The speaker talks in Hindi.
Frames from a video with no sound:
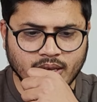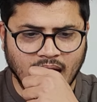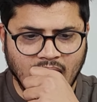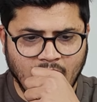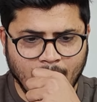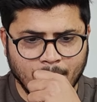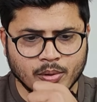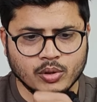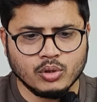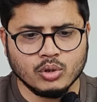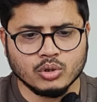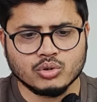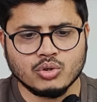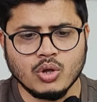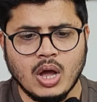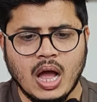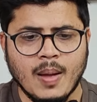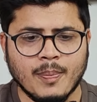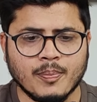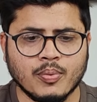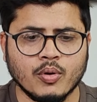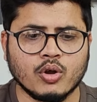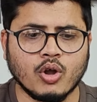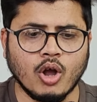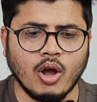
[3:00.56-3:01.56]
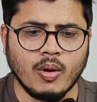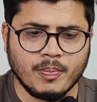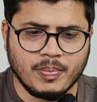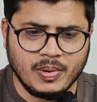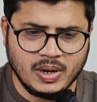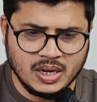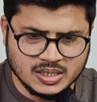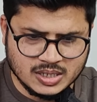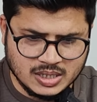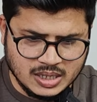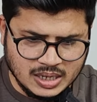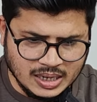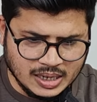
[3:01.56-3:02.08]
यहाँ पे दोस्तों आपको
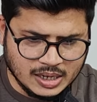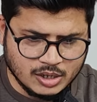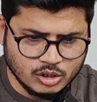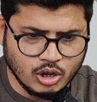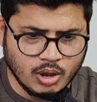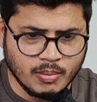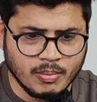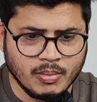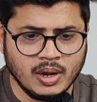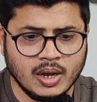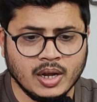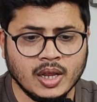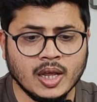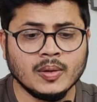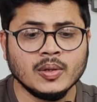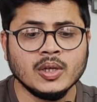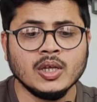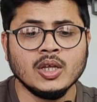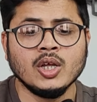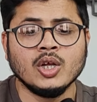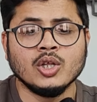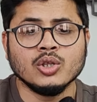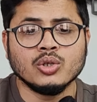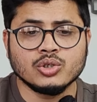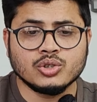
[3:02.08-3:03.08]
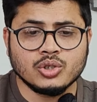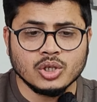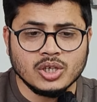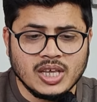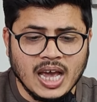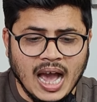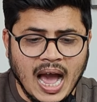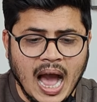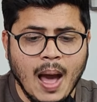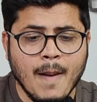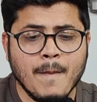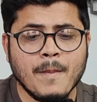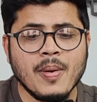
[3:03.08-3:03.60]
कॉम्प्लेक्स लीड की जॉब मिल रही है दोस्तों
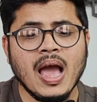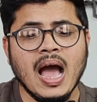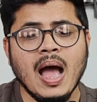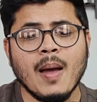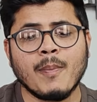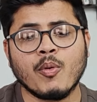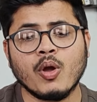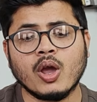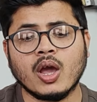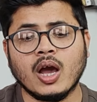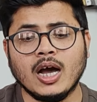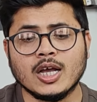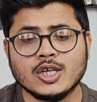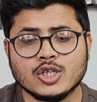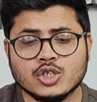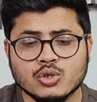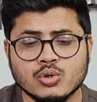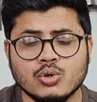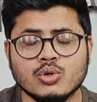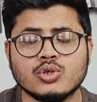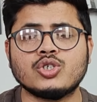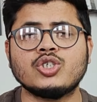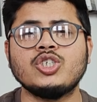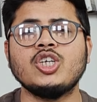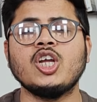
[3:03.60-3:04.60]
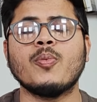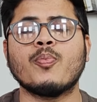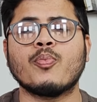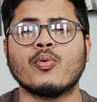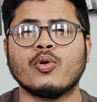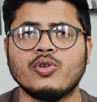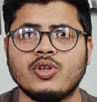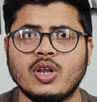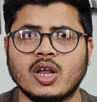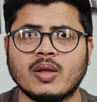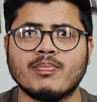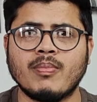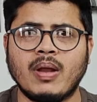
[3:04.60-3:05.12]
यहाँ पे आपको एक एसोसिएट
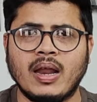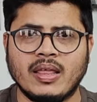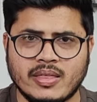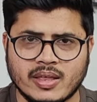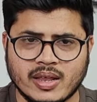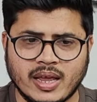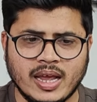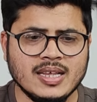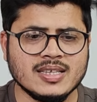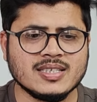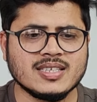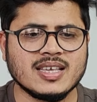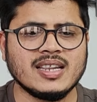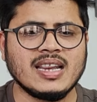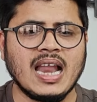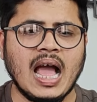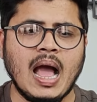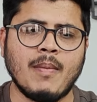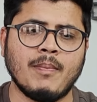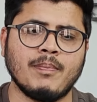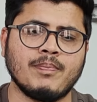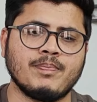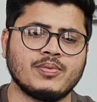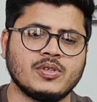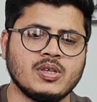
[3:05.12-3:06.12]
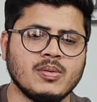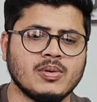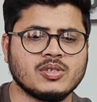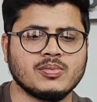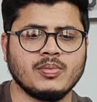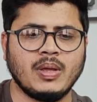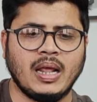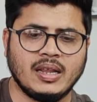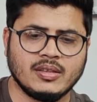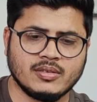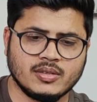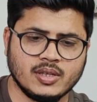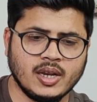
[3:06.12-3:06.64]
प्रोजेक्ट मैनेजर गाइस ये नाम से
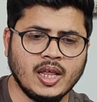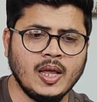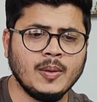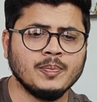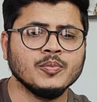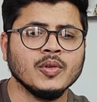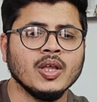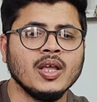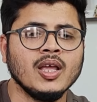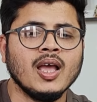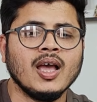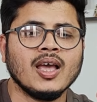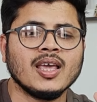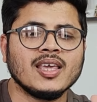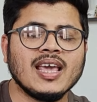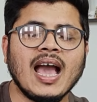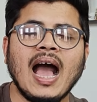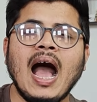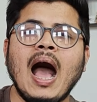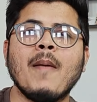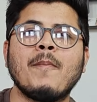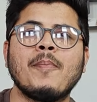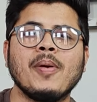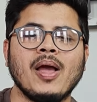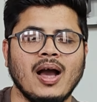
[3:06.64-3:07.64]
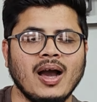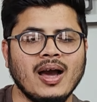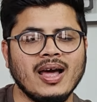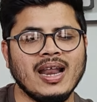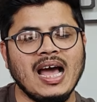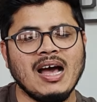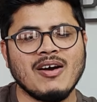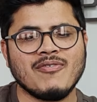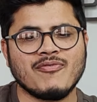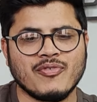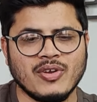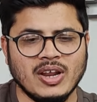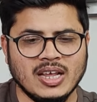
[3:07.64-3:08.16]
बस मैनेजर है यहाँ पे
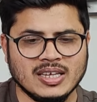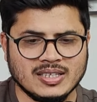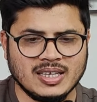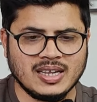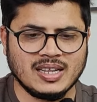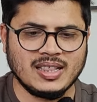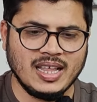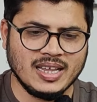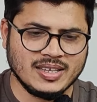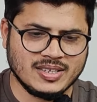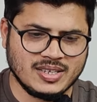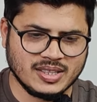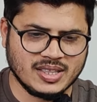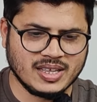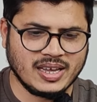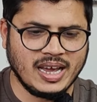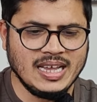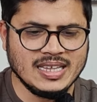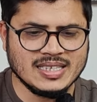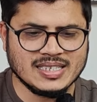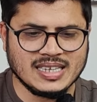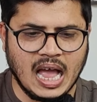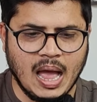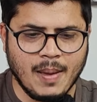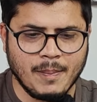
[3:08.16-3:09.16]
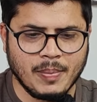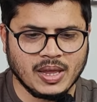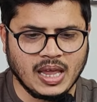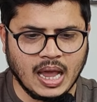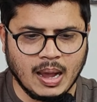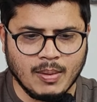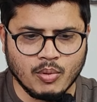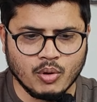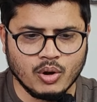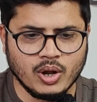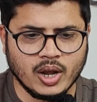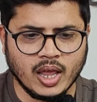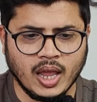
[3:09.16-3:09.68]
अगर आप फ्रेशर देख सकते गाइस यहाँ पे
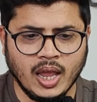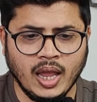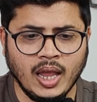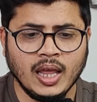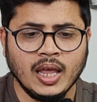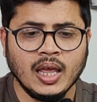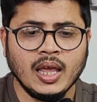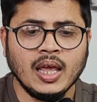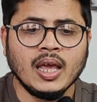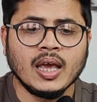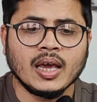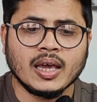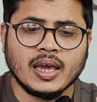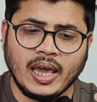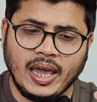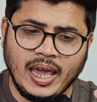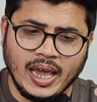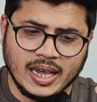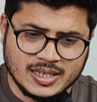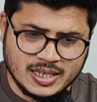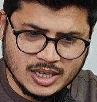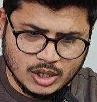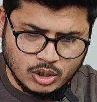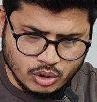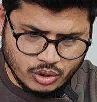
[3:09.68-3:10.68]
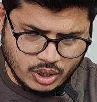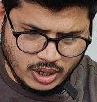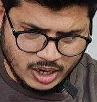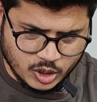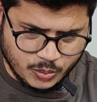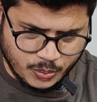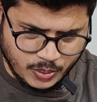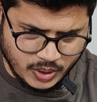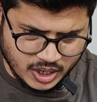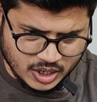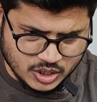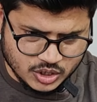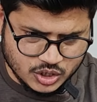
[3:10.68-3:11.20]
क्या बोलना है कि एक से दो साल
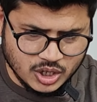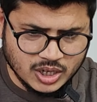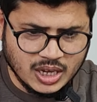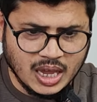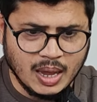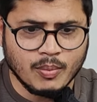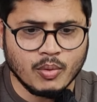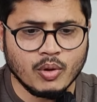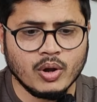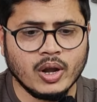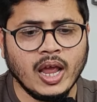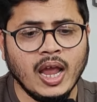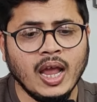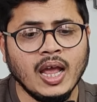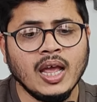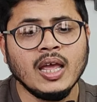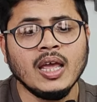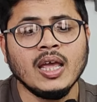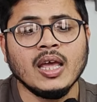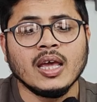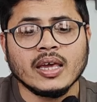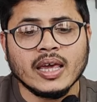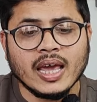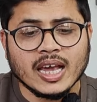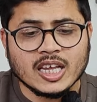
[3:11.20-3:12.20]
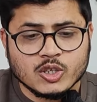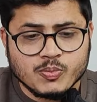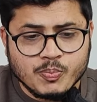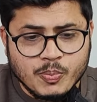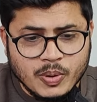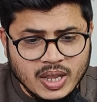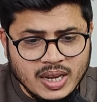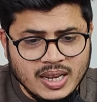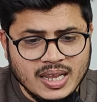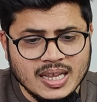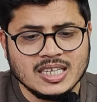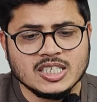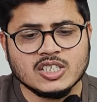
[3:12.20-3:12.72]
एक्सपीरियंस ही क्या बोलना है
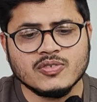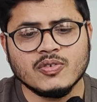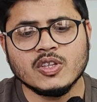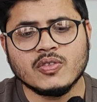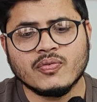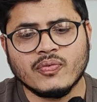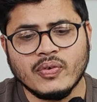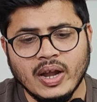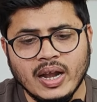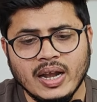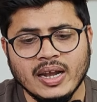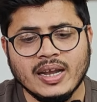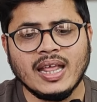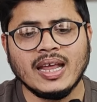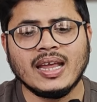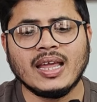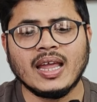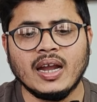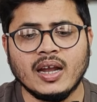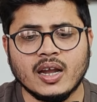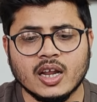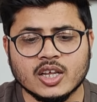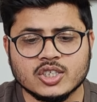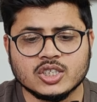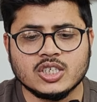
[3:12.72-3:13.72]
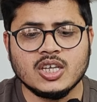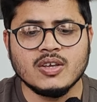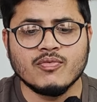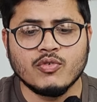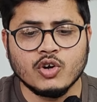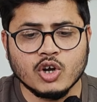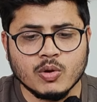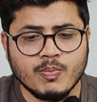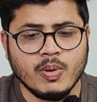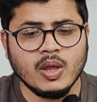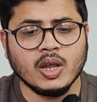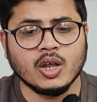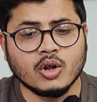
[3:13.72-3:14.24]
एक्सपीरियंस विद फिनटेक इंडस्ट्री
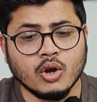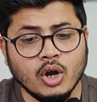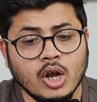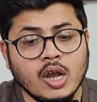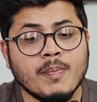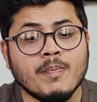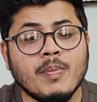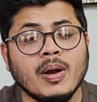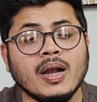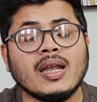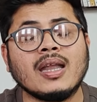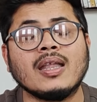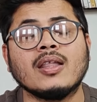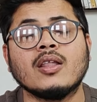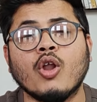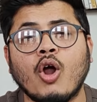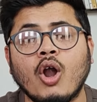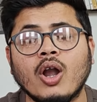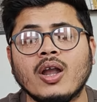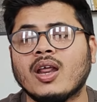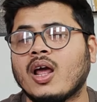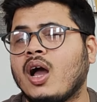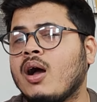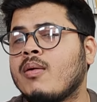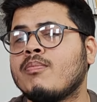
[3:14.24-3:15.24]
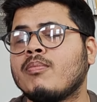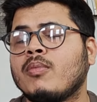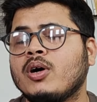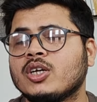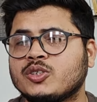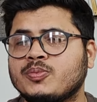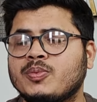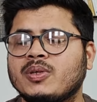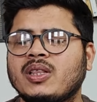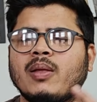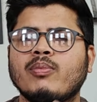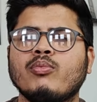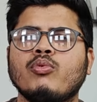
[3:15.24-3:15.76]
वुड बी गुड बट नॉट अ
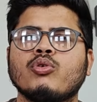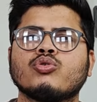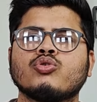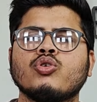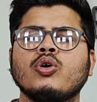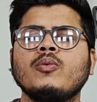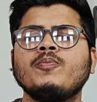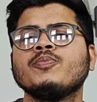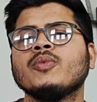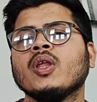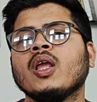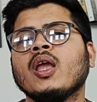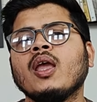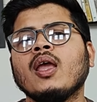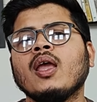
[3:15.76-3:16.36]
मस्ट मतलब दोस्तों